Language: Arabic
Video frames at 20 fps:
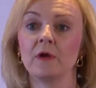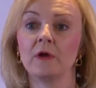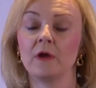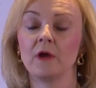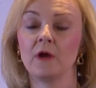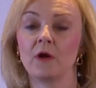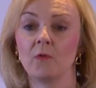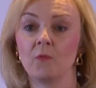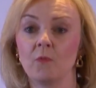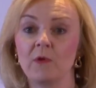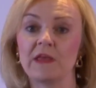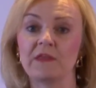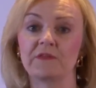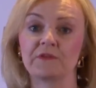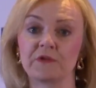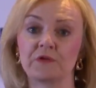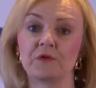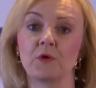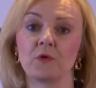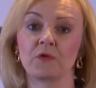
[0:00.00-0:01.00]

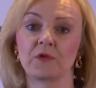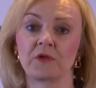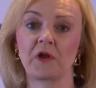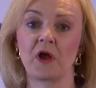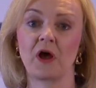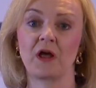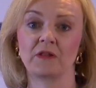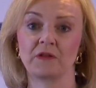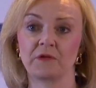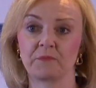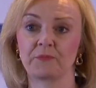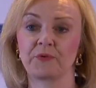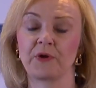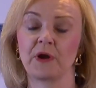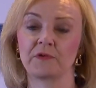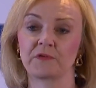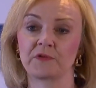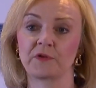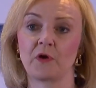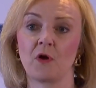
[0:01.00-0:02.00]
المهام في وقت
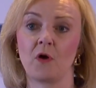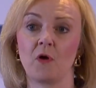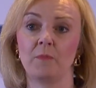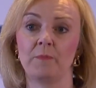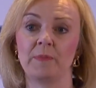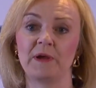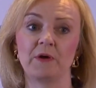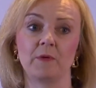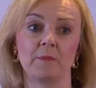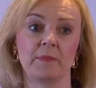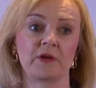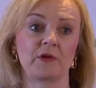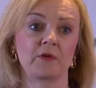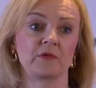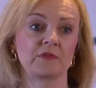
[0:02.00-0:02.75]
بتواجه في بريطانيا